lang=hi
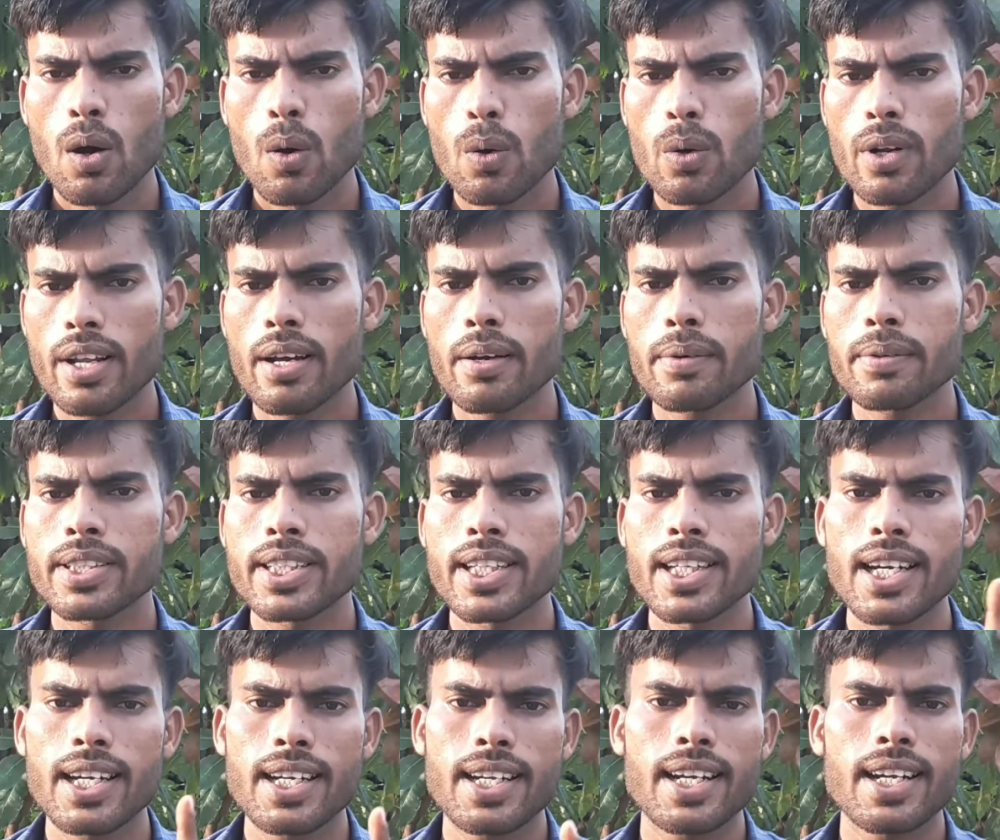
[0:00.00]
और या
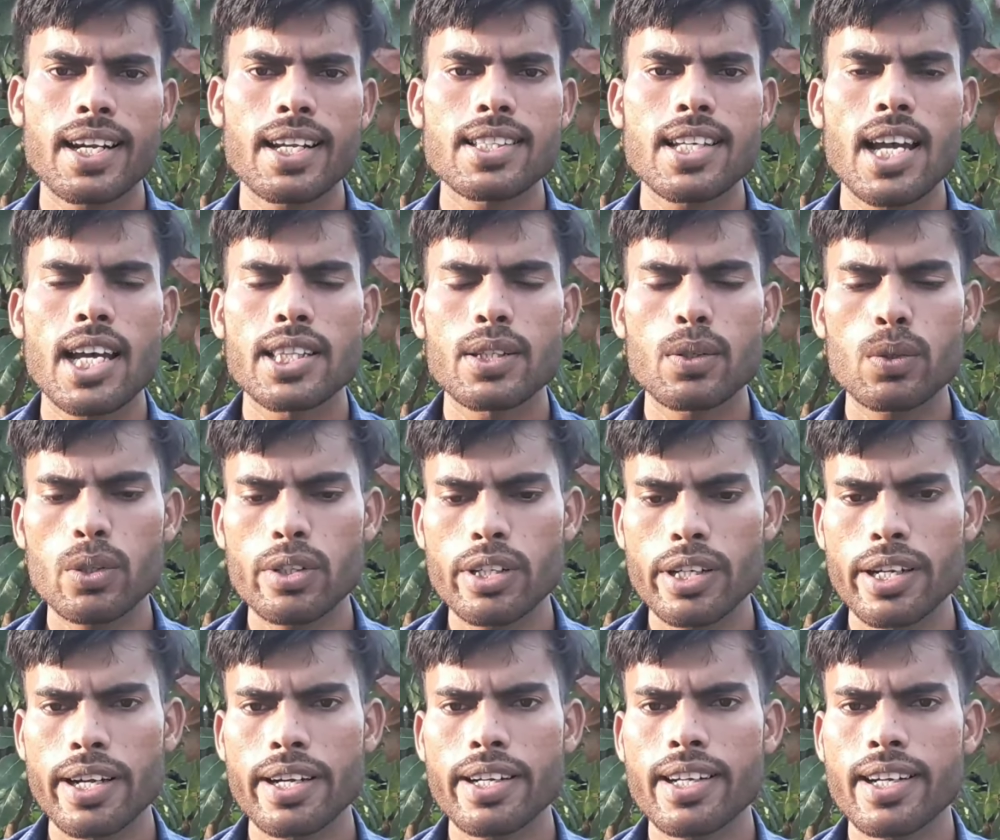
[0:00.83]
डिलीट करना चाहते हो
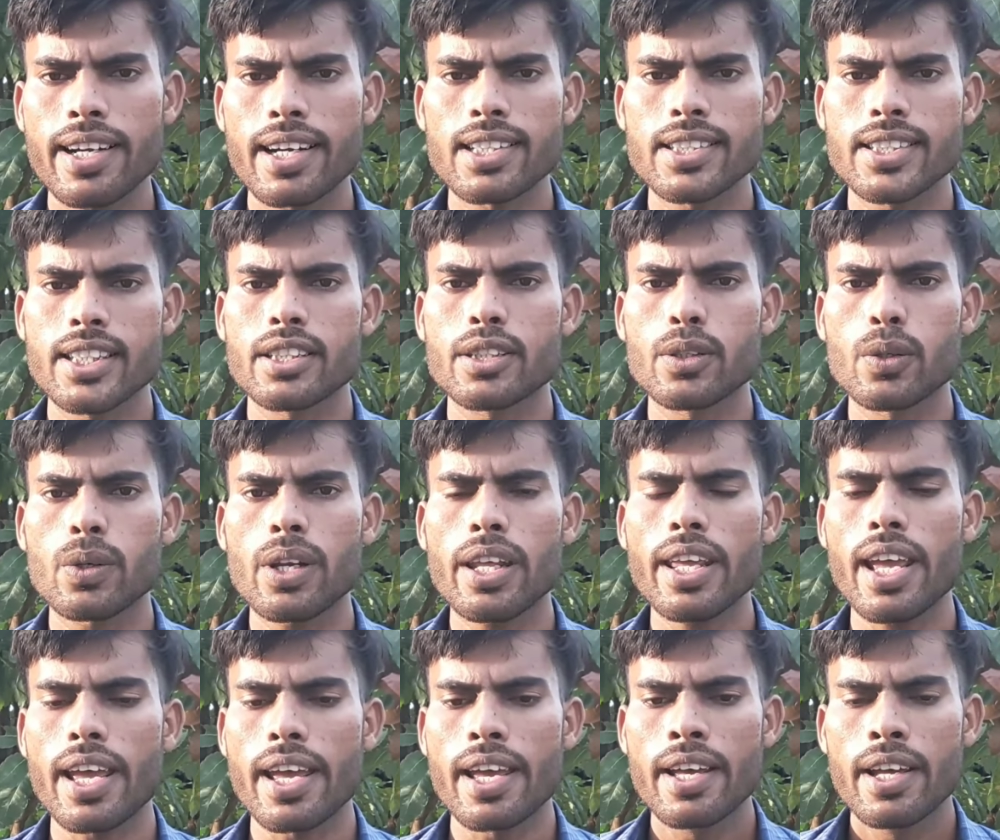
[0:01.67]
तो डिलीट कर सकते हो
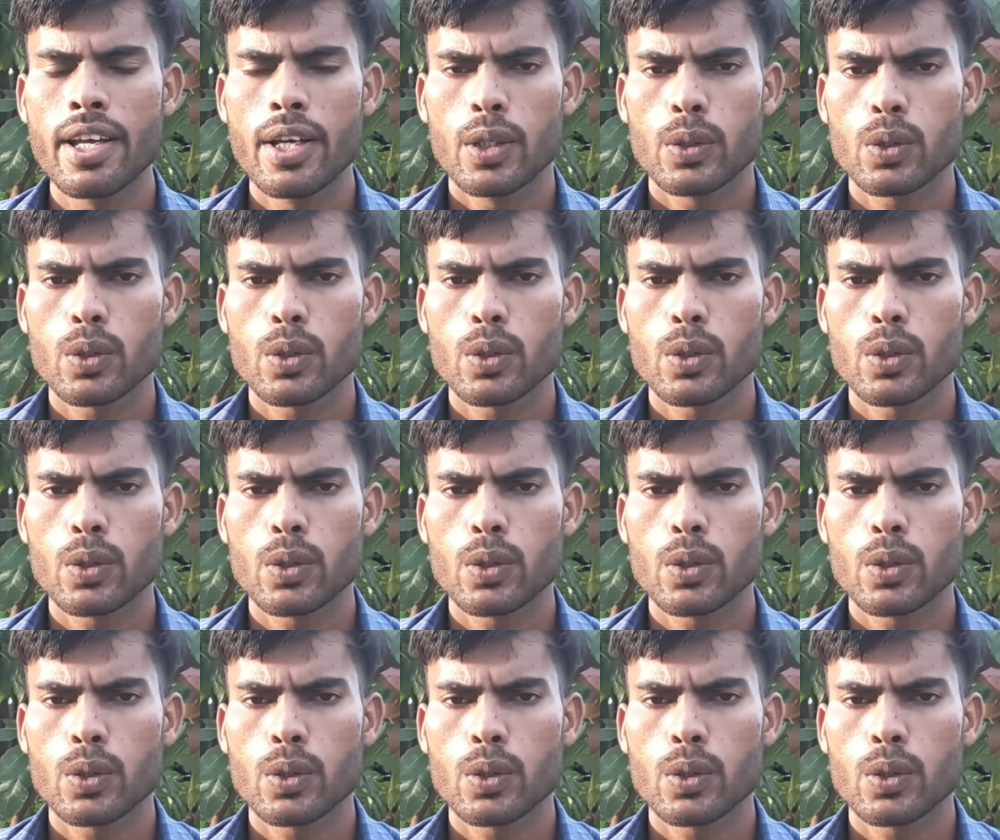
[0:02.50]
ठीक है